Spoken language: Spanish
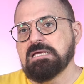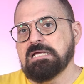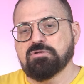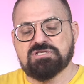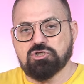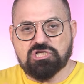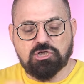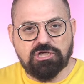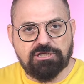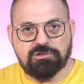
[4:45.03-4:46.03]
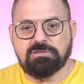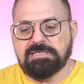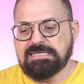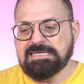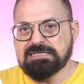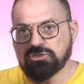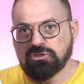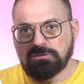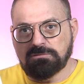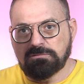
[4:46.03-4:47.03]
Entonces los he cogido y
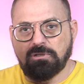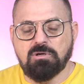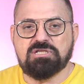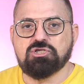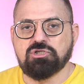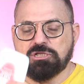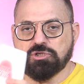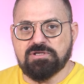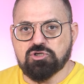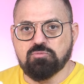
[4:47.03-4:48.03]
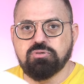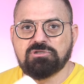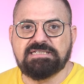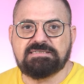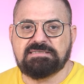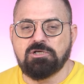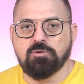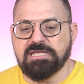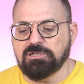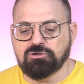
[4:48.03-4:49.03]
esto lo he hecho dentro de esos botes,
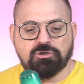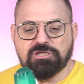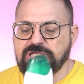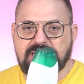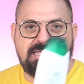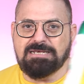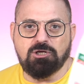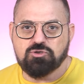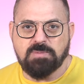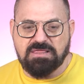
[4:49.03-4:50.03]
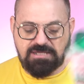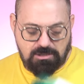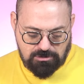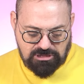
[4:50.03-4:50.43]
lo vierto y los vacío.